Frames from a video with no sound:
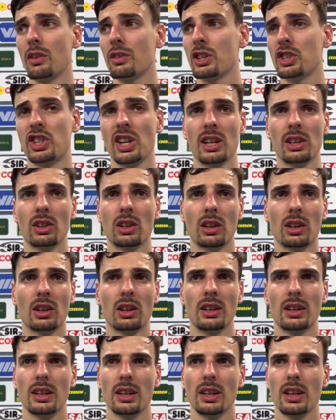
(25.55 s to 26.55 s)
vincendo
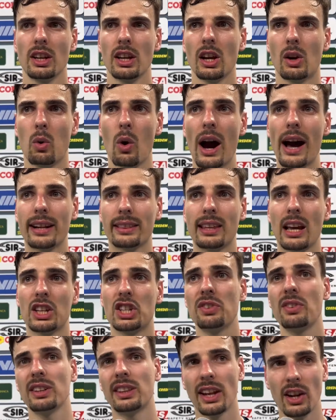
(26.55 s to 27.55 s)
i quarti a
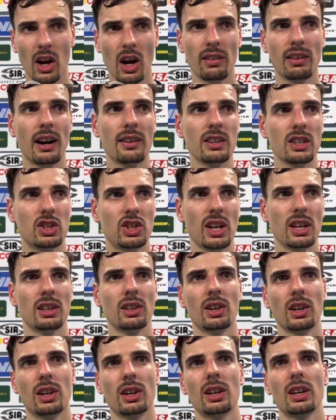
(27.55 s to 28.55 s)
Civitanova,
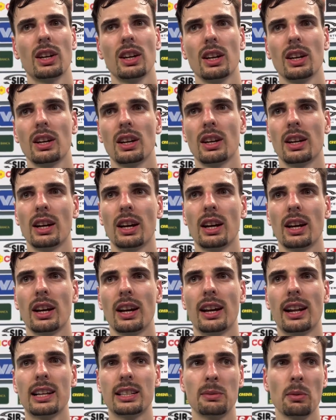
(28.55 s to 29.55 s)
vincendo eh,
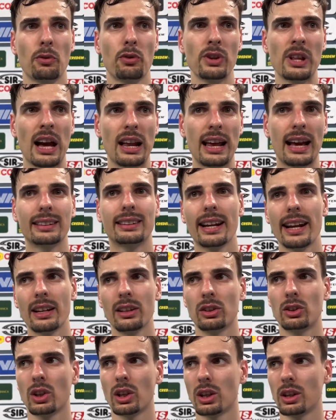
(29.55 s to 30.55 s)
la semifinale a
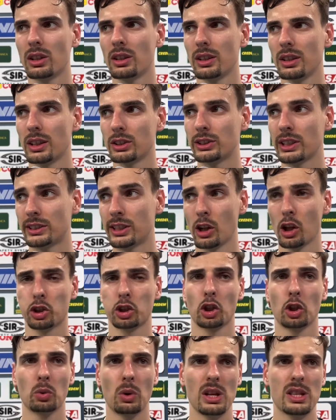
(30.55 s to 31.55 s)
Trento, essendo
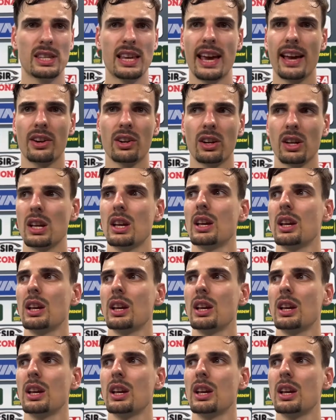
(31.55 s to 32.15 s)
solo 2-0